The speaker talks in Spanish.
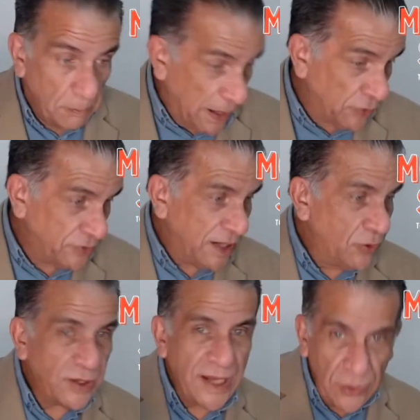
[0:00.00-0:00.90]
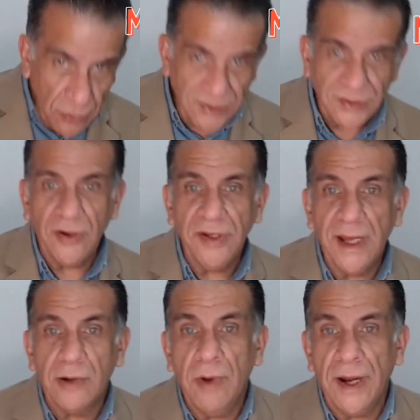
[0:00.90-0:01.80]
Pero de lo que no estoy
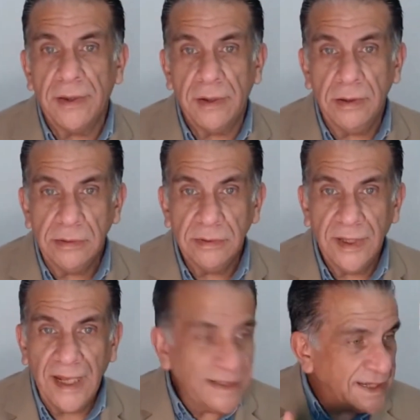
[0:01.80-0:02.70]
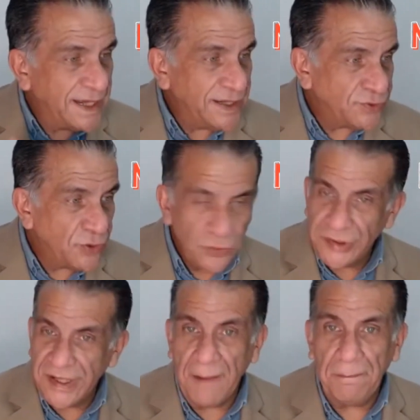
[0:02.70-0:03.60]
de acuerdo es que esto
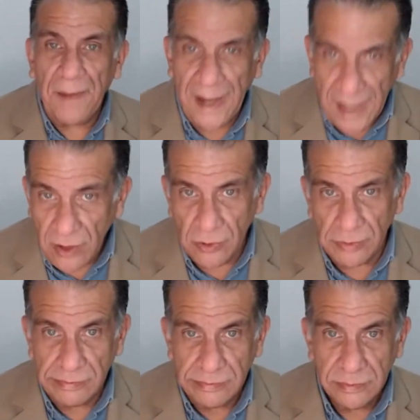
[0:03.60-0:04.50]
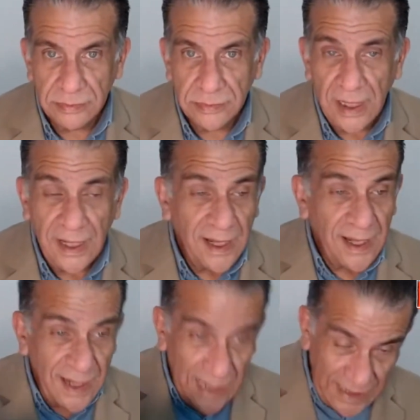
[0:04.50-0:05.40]
no sea parejo.
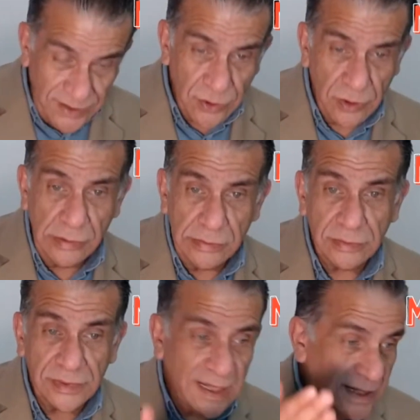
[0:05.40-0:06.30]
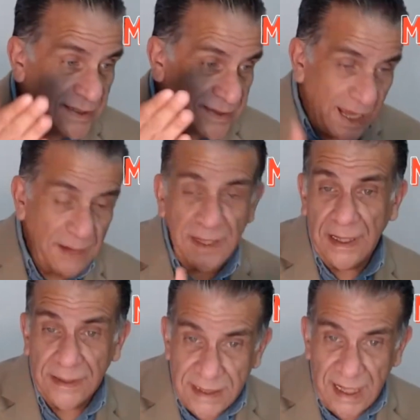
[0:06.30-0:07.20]
Esto que está
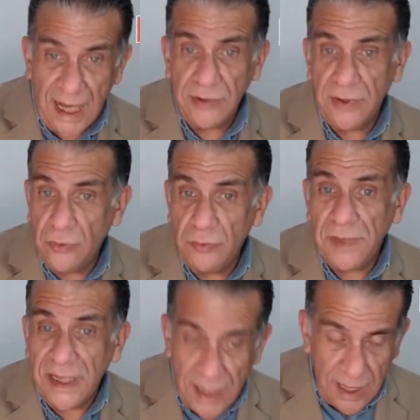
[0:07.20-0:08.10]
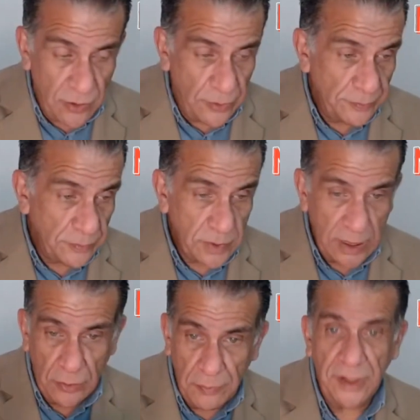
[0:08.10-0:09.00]
evidenciado en un video,
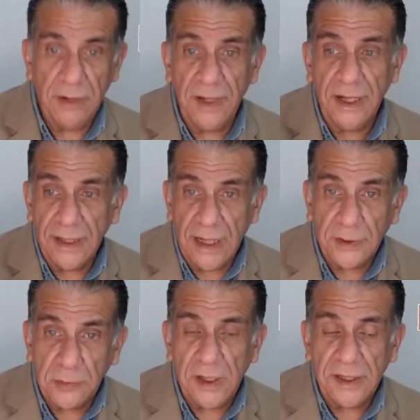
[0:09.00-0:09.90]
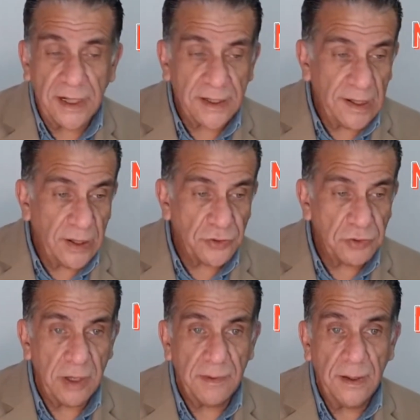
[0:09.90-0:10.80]
que lo pueden ver en el Twitter de Leo
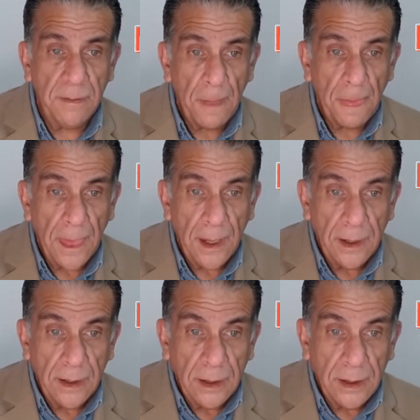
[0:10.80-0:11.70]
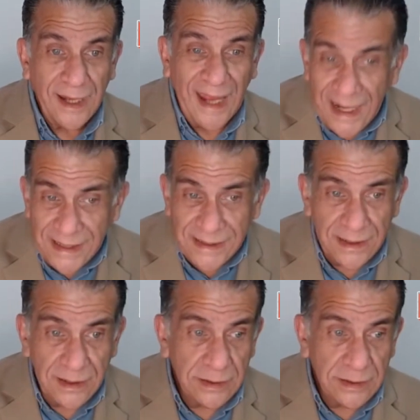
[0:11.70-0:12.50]
Schwebel, es